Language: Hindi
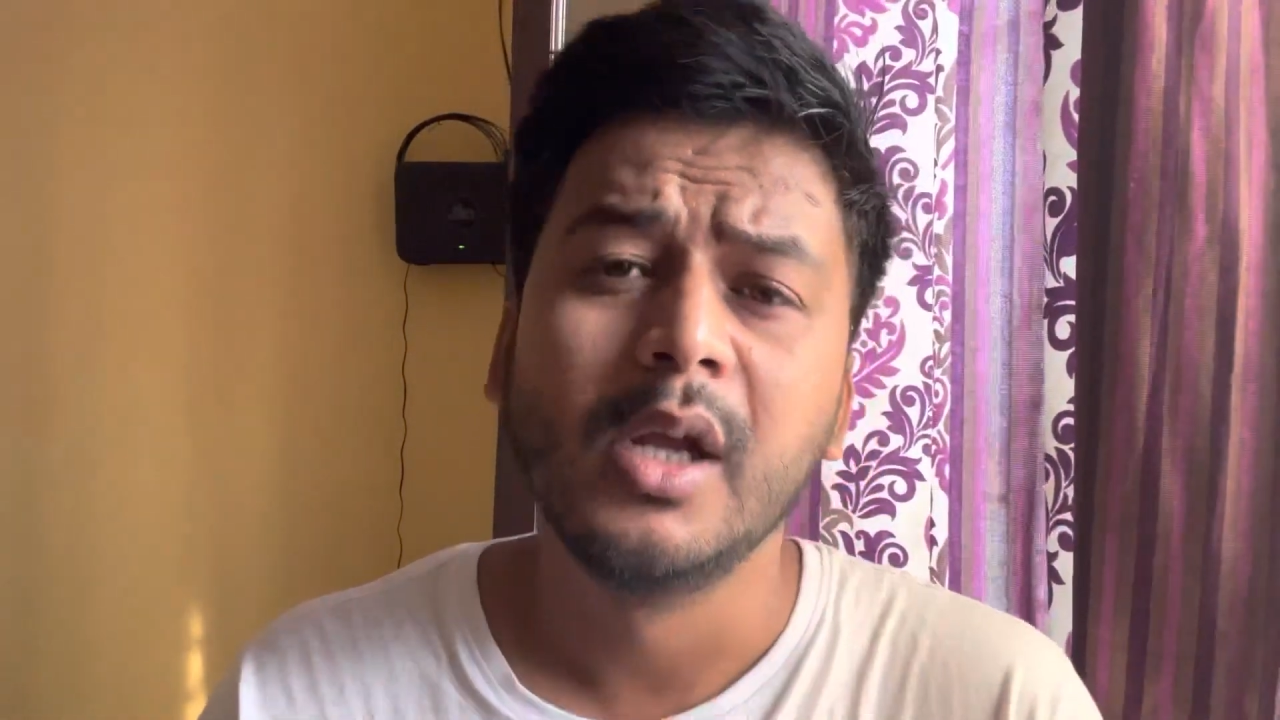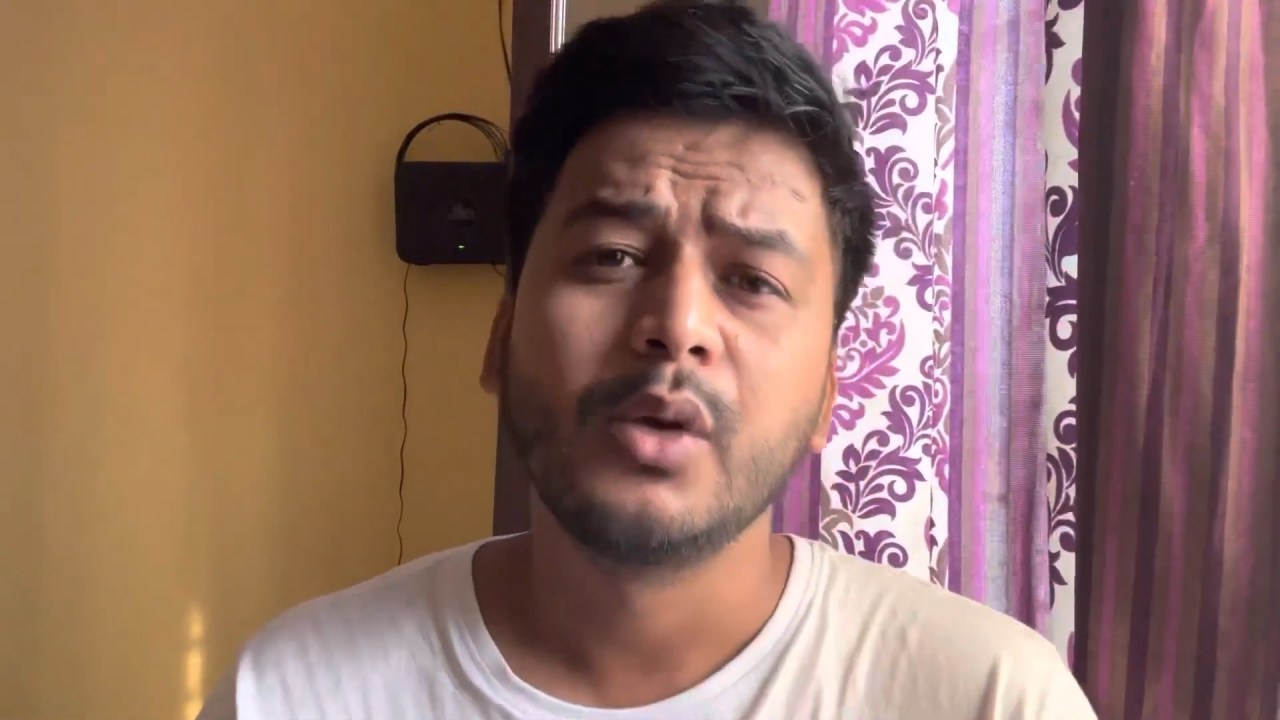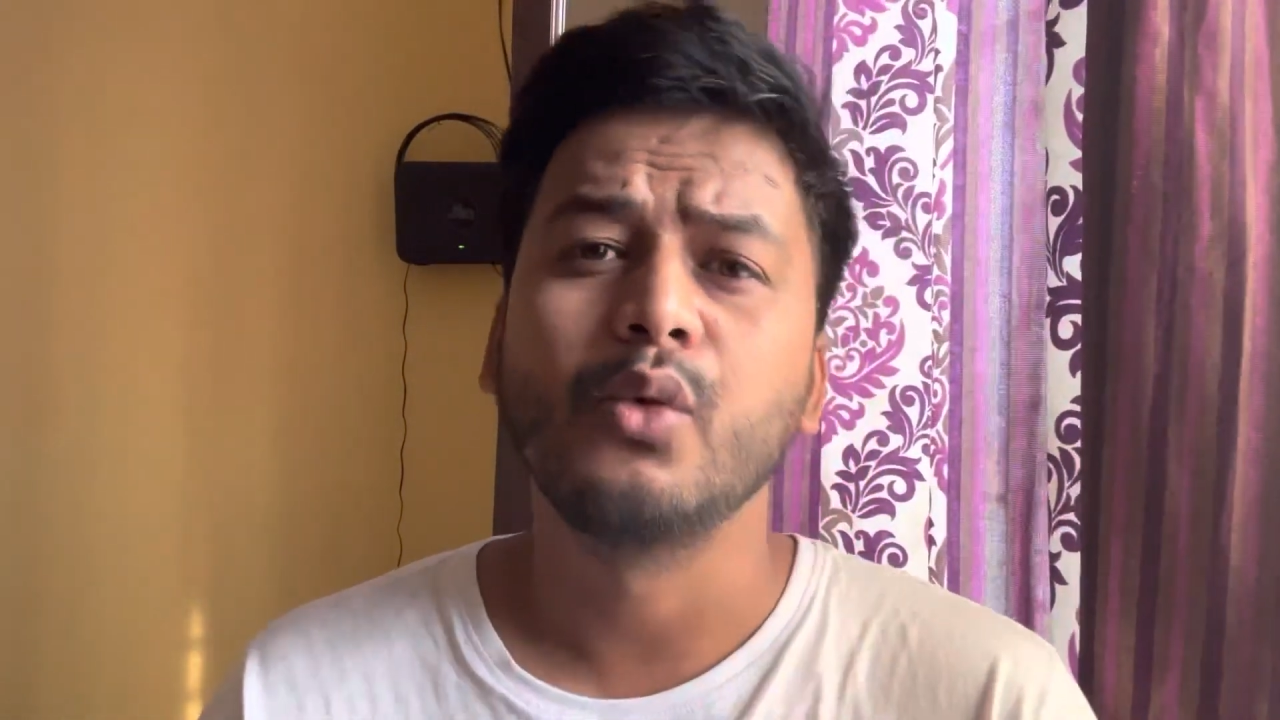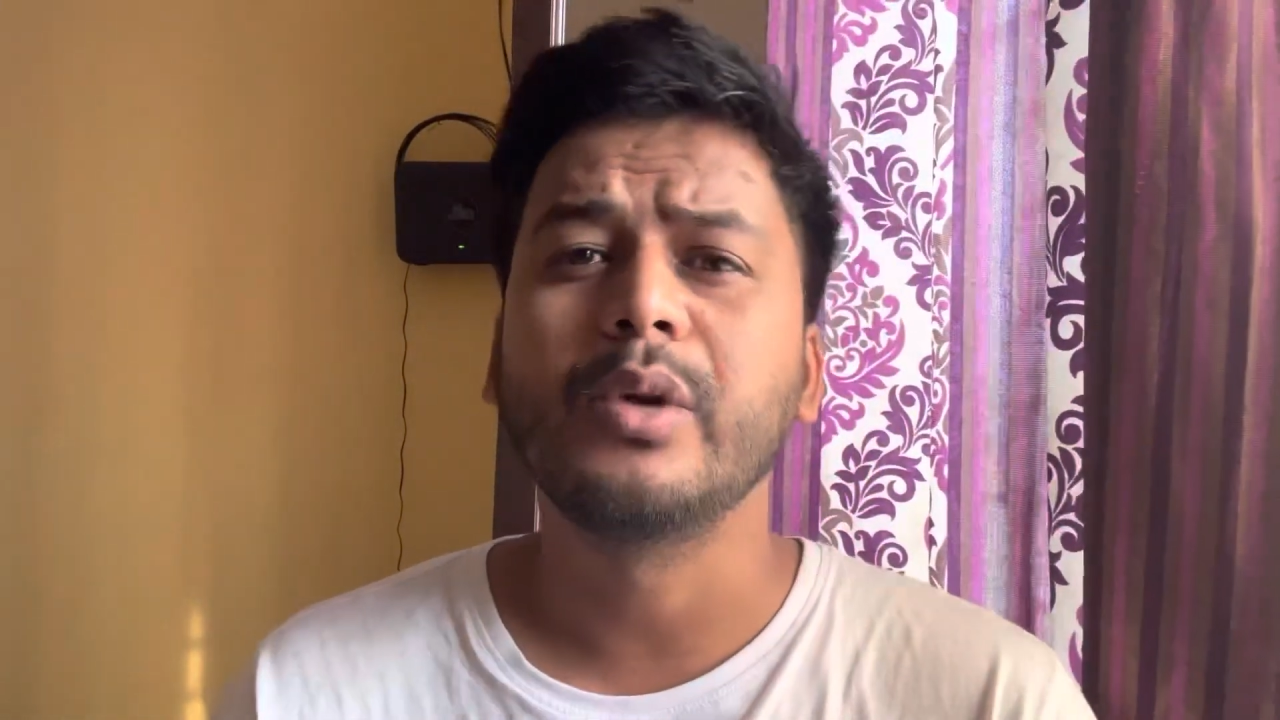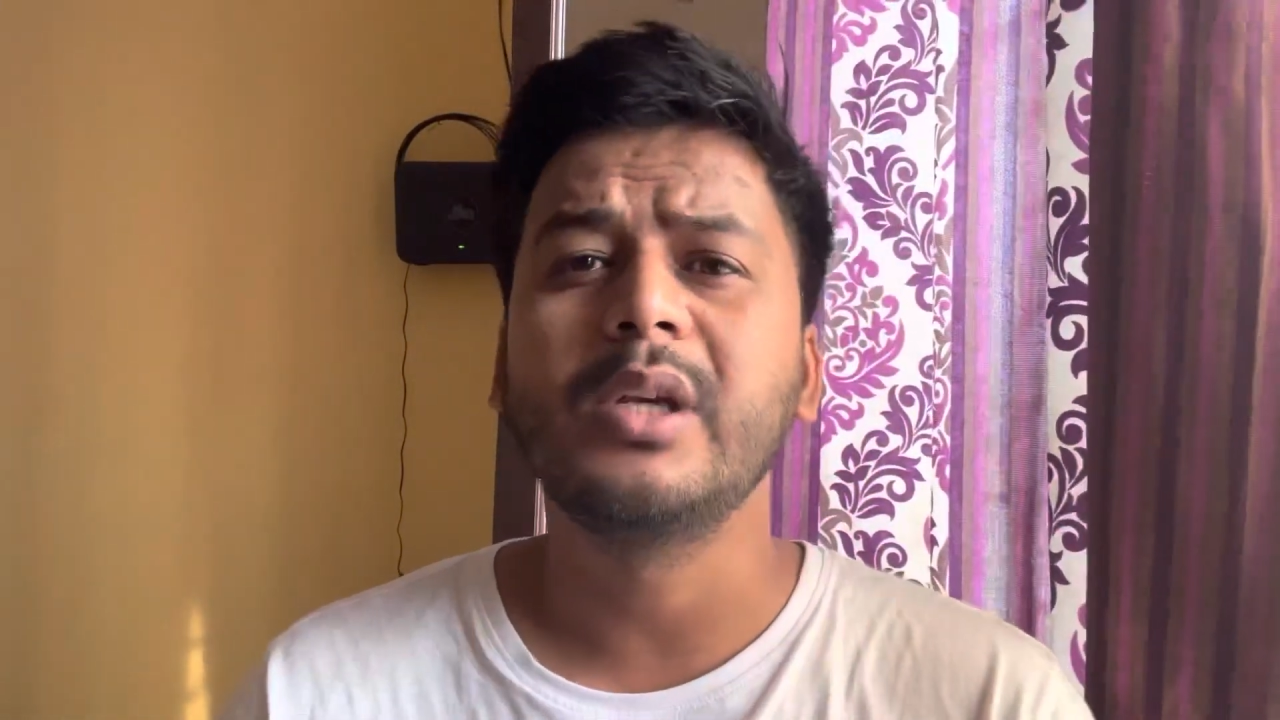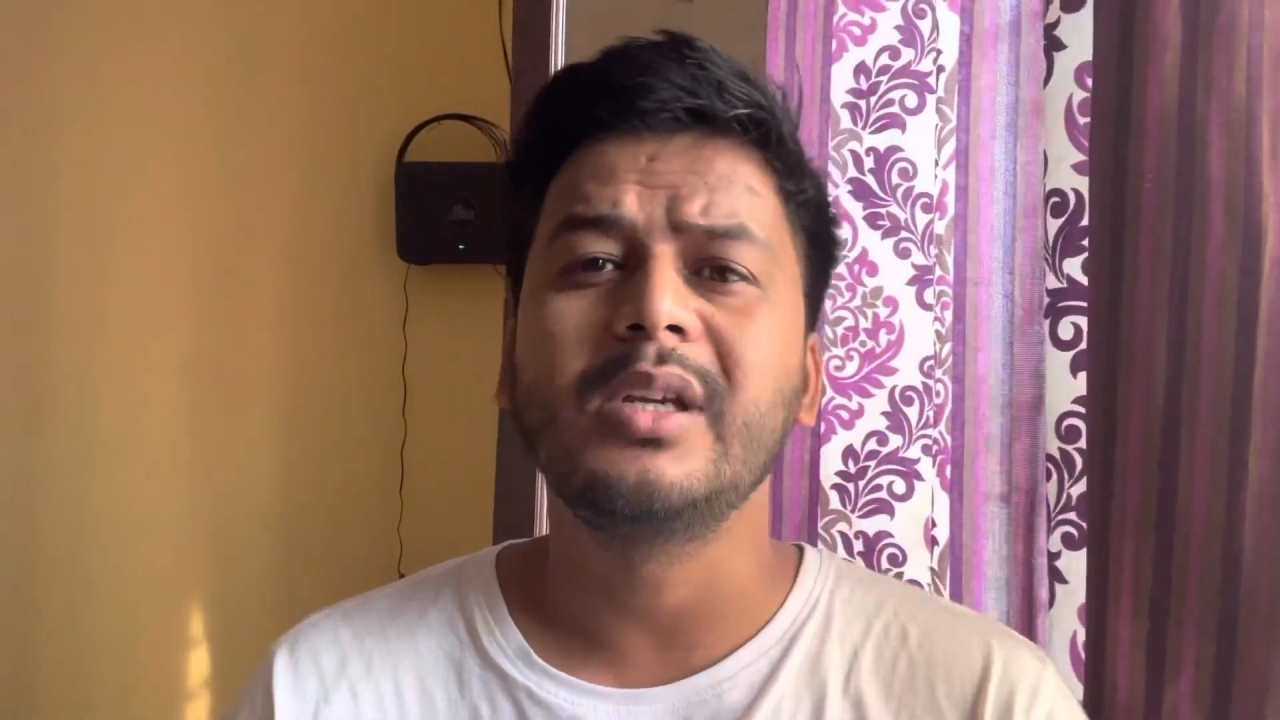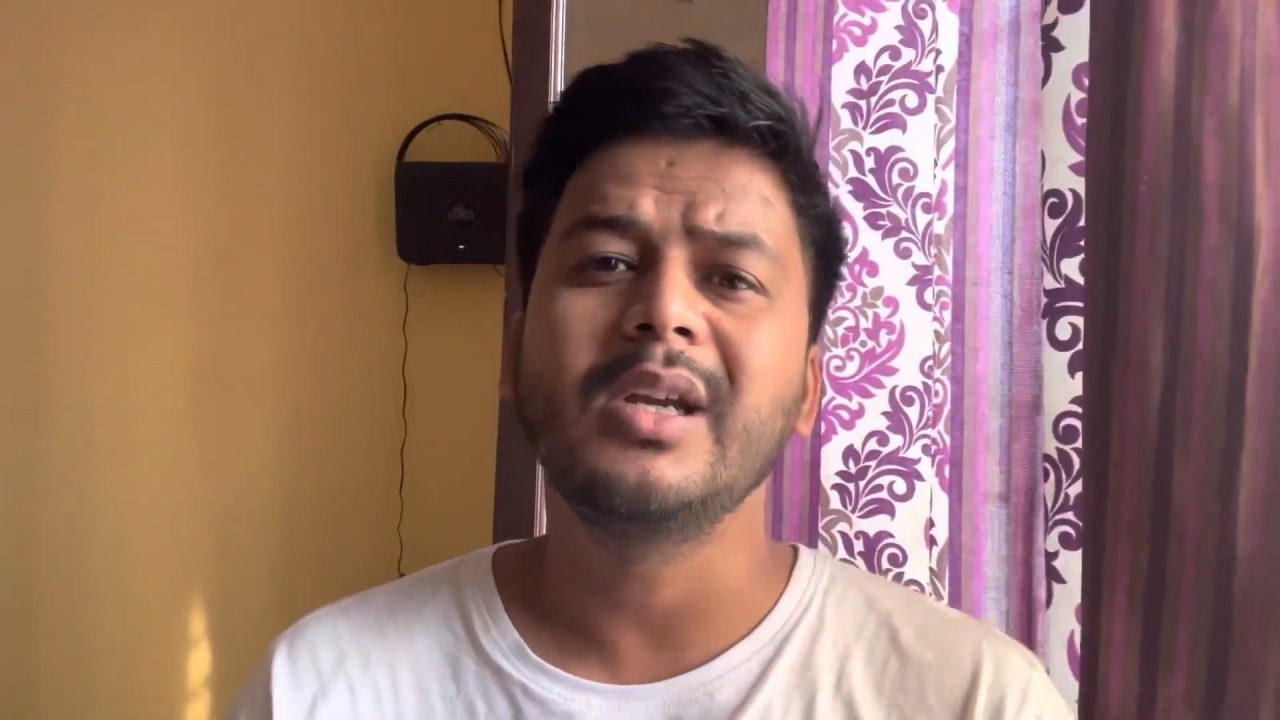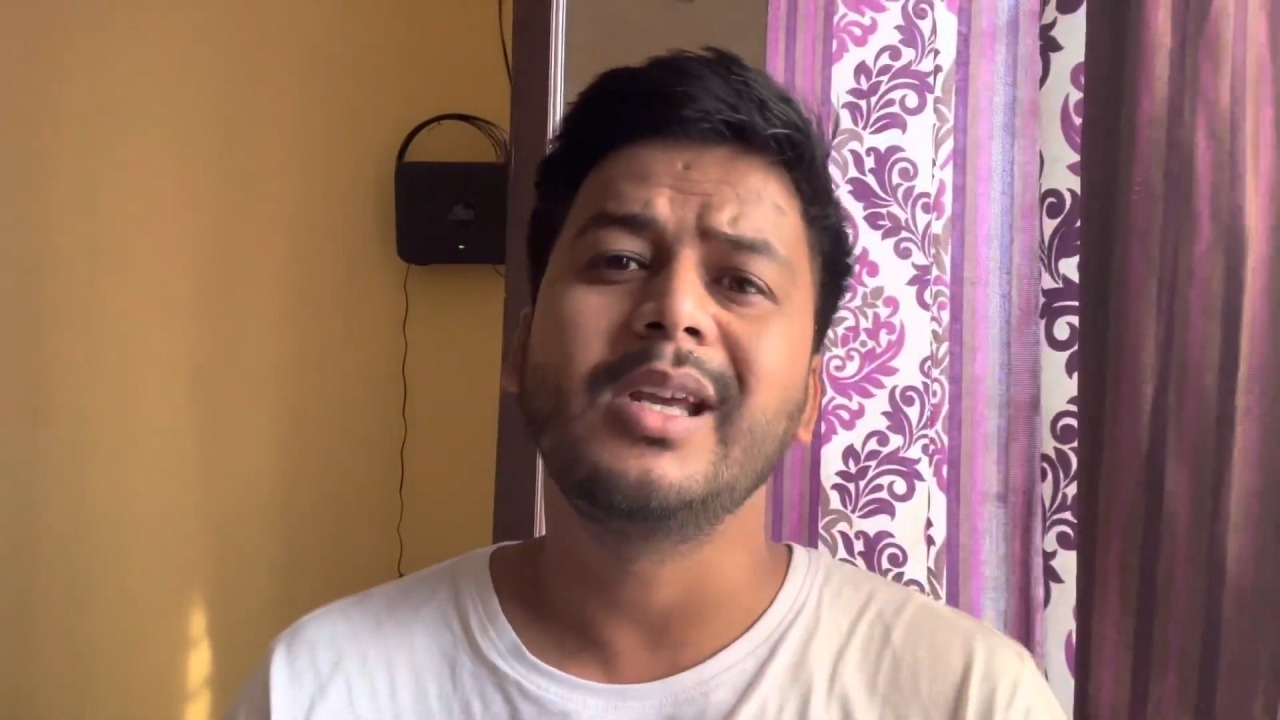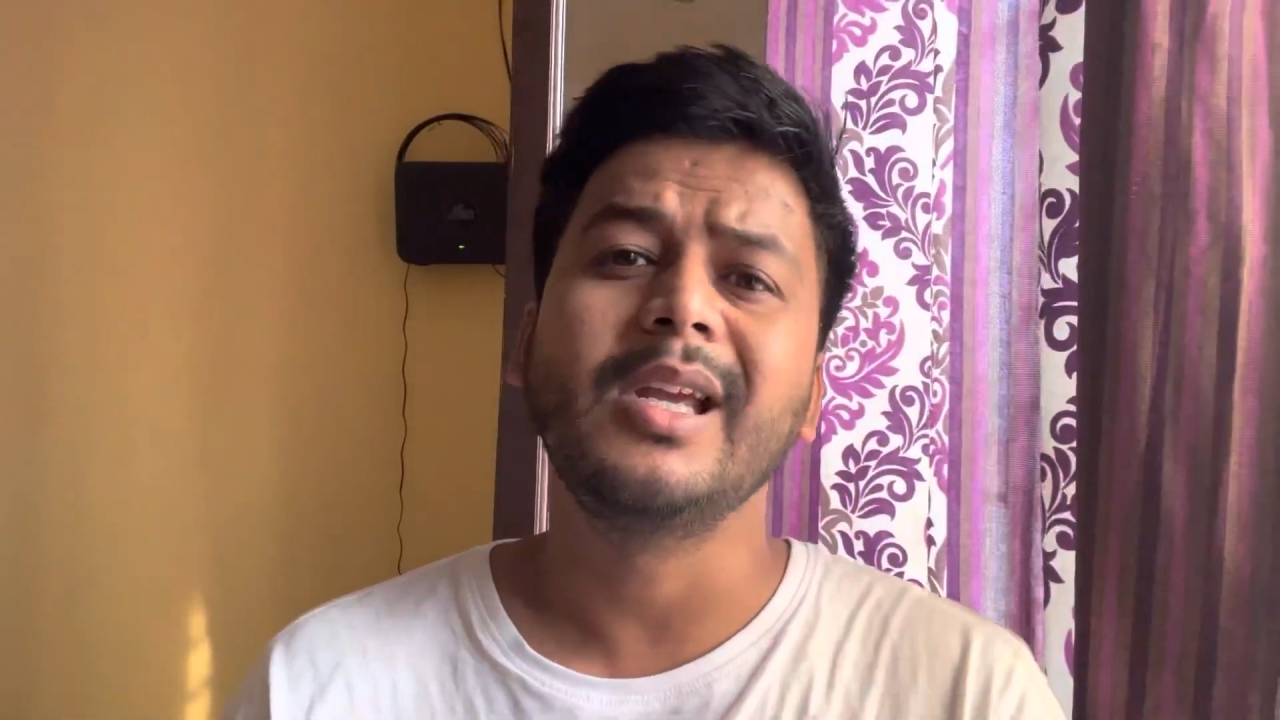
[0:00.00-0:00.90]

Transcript: क्योंकि ये